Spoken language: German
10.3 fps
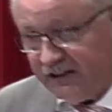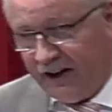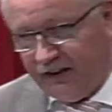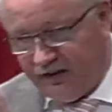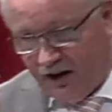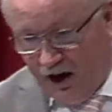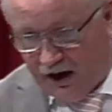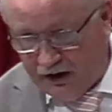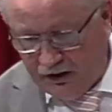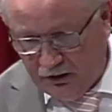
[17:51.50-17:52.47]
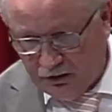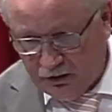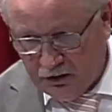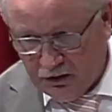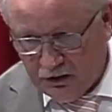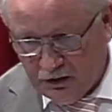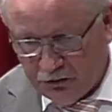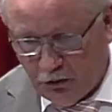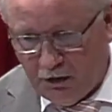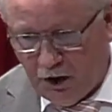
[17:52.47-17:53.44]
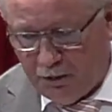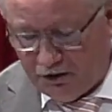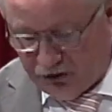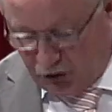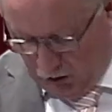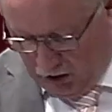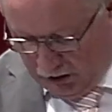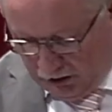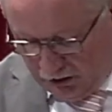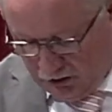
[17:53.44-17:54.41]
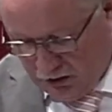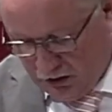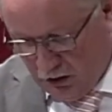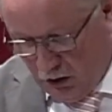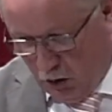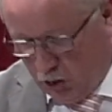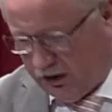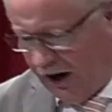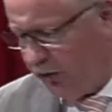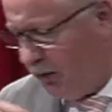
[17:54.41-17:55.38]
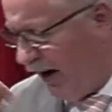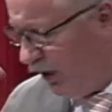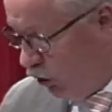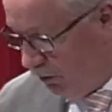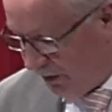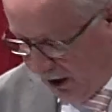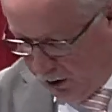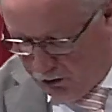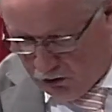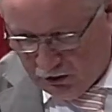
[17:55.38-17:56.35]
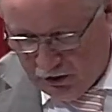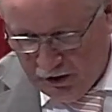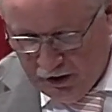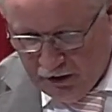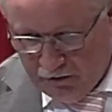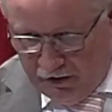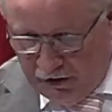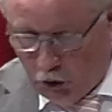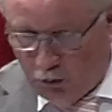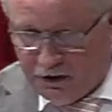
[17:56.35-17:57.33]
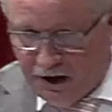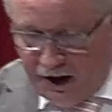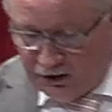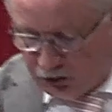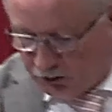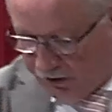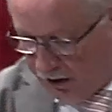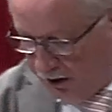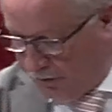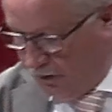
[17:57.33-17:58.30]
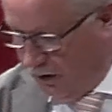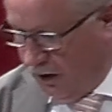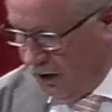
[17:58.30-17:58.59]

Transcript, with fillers: ein Segen für mich persönlich und auch für meine Umgebung, wenn ich um Jesu willen